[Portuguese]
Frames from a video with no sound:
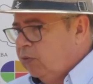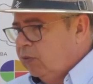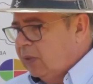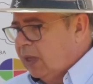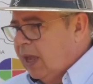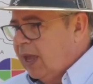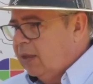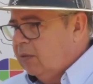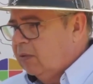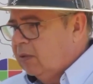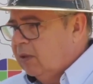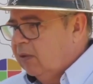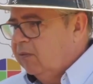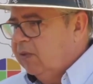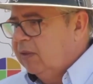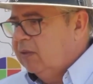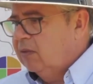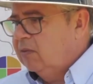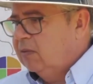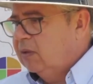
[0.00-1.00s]
Estado,
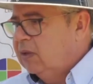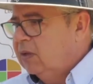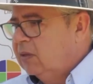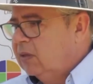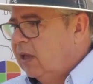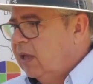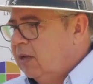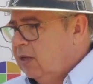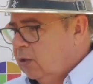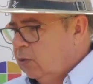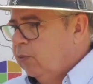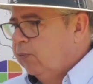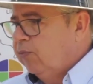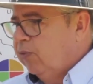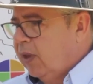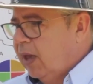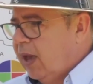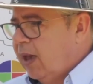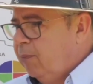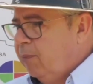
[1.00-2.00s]
através da Secretaria do
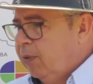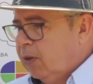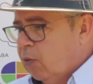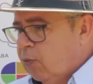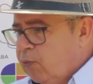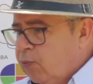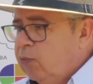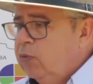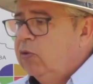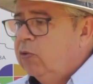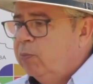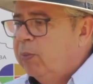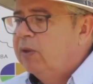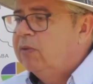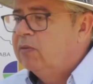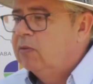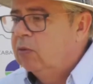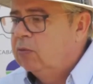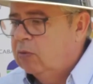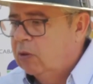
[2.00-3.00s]
FEAP, que é o Fundo de
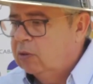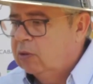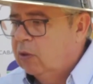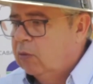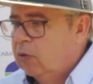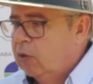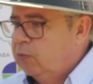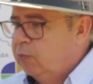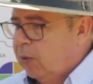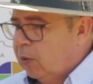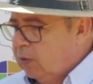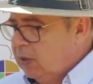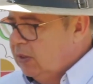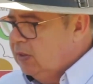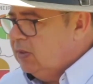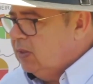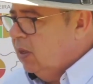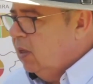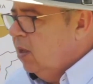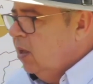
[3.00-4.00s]
Expansão do Agronegócio
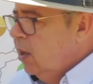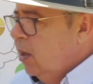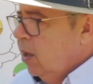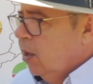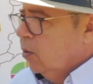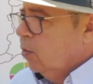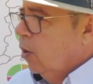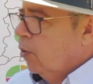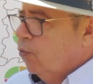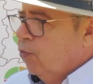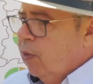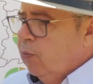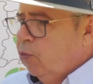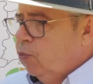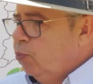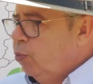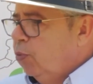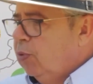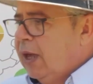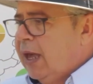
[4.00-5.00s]
Paulista. Nós
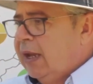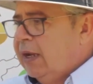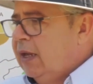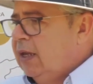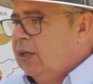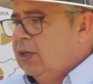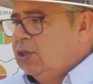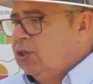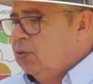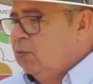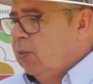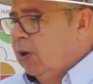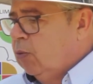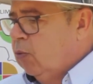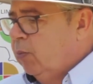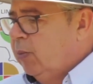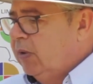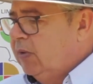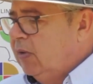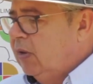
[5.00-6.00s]
vamos pular aí de uma
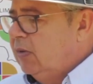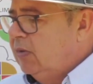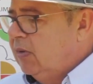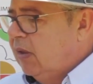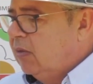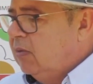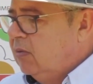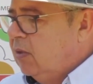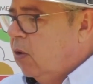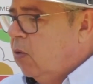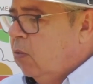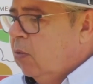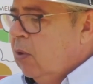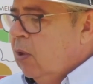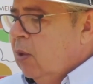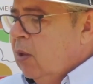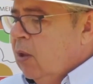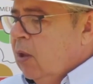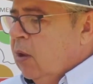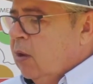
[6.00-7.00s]
comercialização
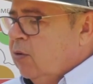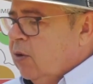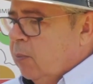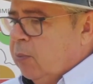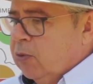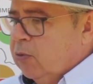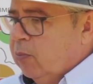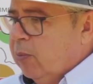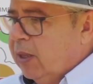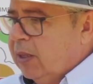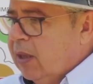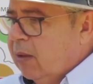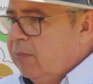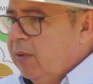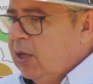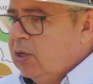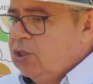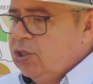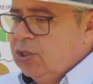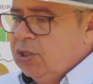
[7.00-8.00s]
de
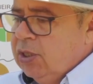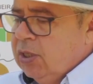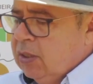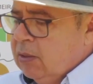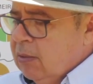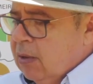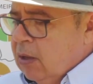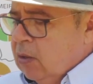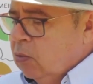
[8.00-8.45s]
aproximadamente